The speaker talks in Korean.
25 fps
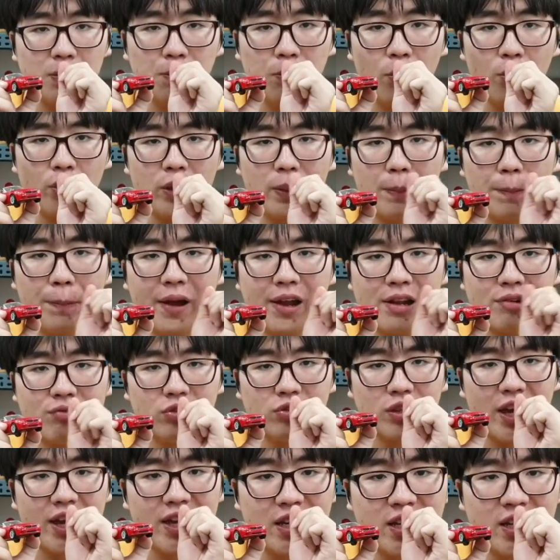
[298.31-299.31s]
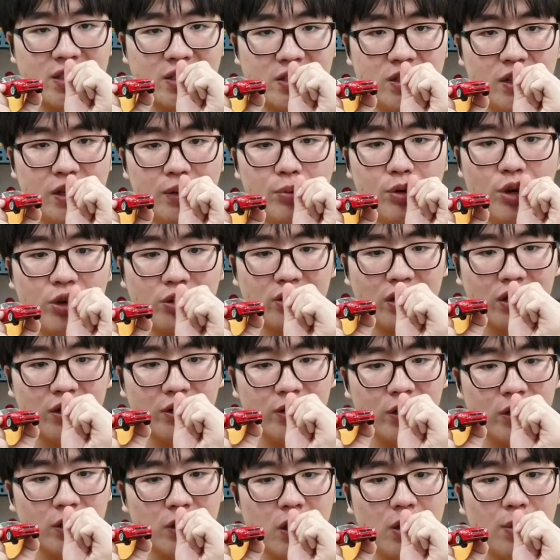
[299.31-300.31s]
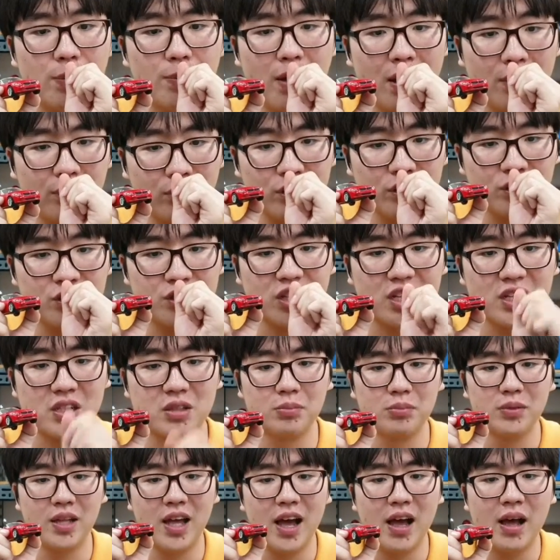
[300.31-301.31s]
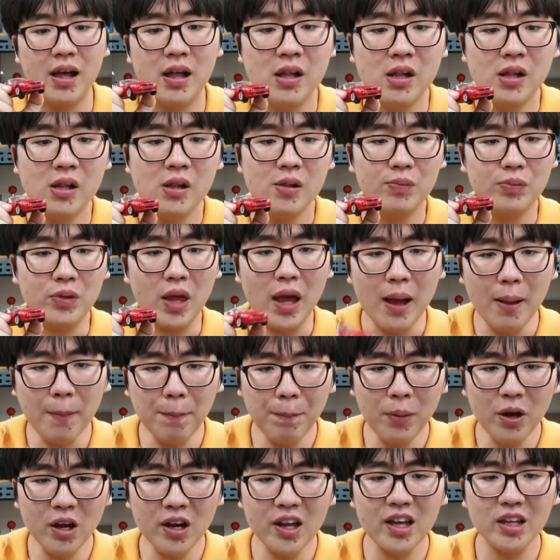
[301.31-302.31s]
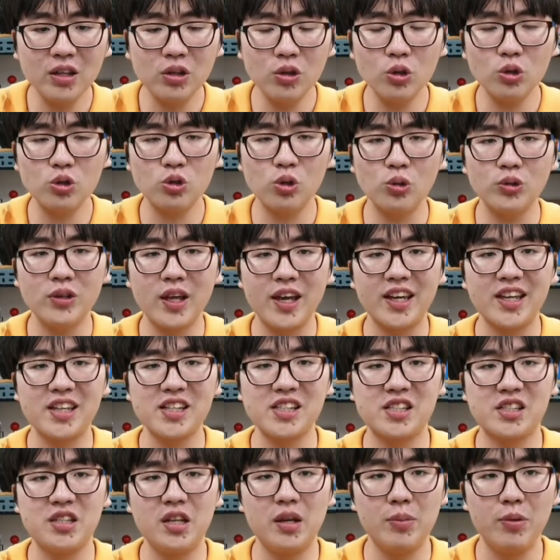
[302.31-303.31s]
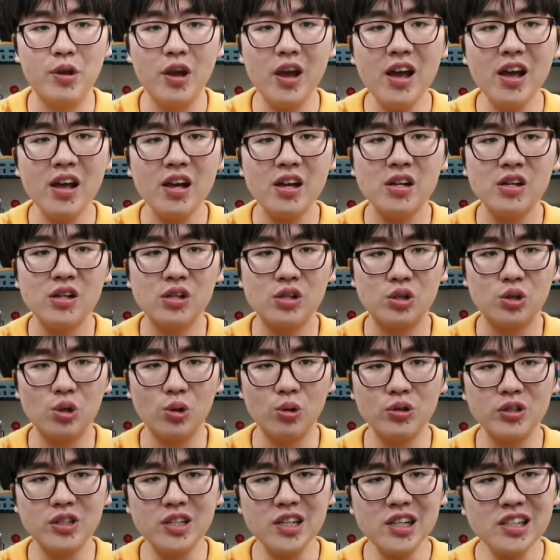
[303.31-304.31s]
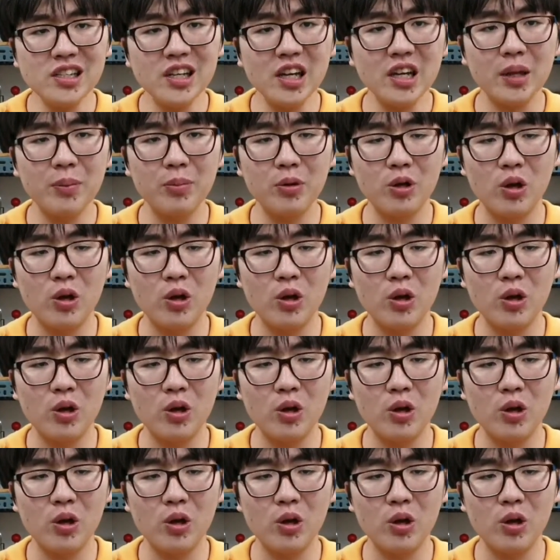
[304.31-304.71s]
G4 289 다이캐스트 리뷰 영상은 여기서 마무리해 짓겠습니다. 다음번에 또 좋은 다이캐스트 리뷰와 좋은 실자